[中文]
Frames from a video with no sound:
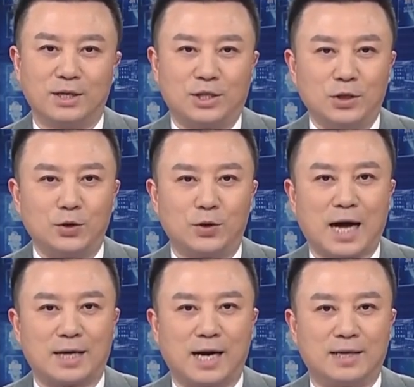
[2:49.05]
持续
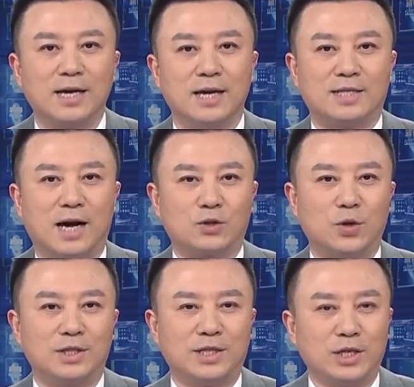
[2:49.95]
加强乡
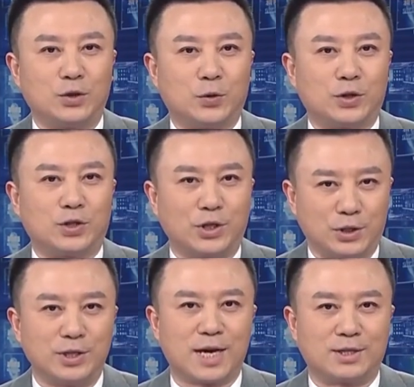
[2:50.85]
村基础设
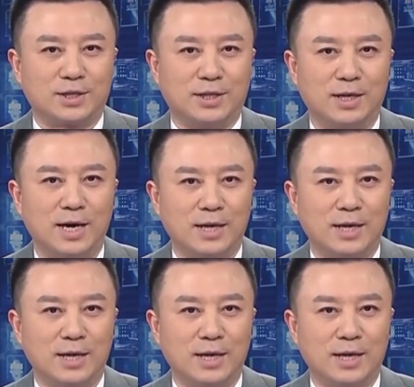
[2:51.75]
施建设，